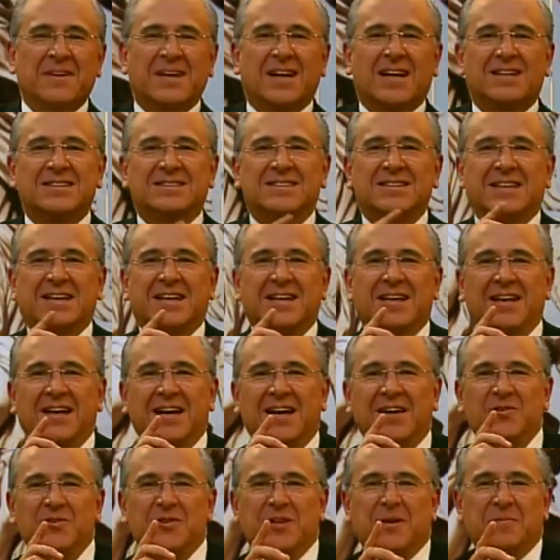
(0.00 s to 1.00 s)
Así que
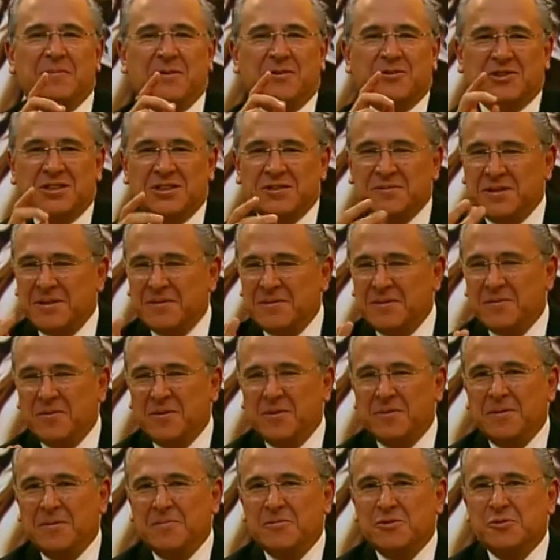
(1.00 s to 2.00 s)
hago una pausa, es breve,
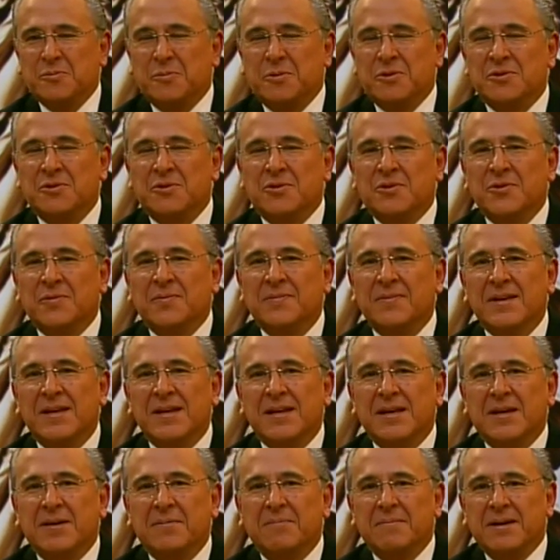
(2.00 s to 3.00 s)
volvemos pronto
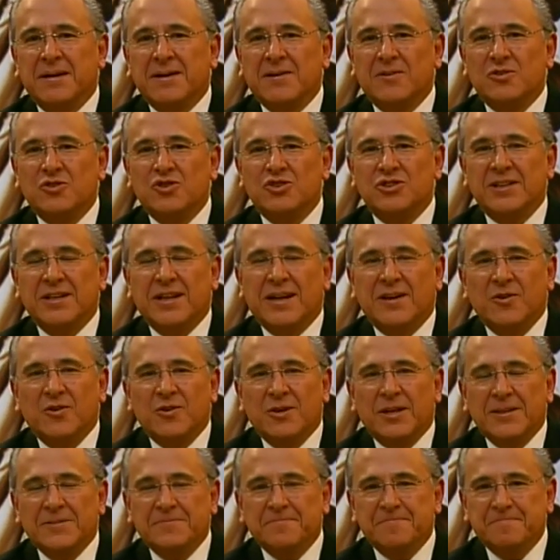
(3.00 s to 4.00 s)
para conocer
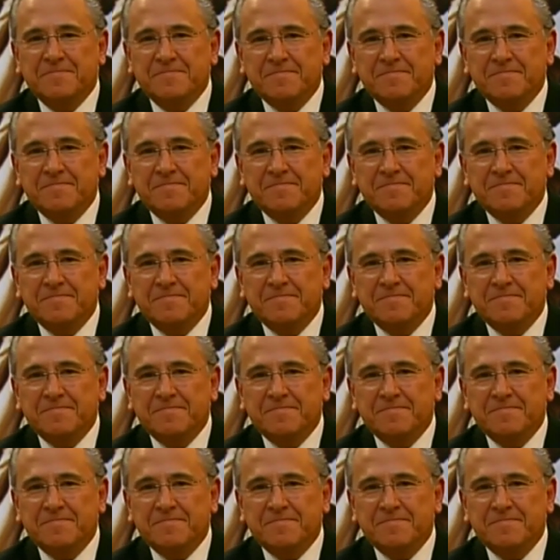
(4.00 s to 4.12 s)
ahora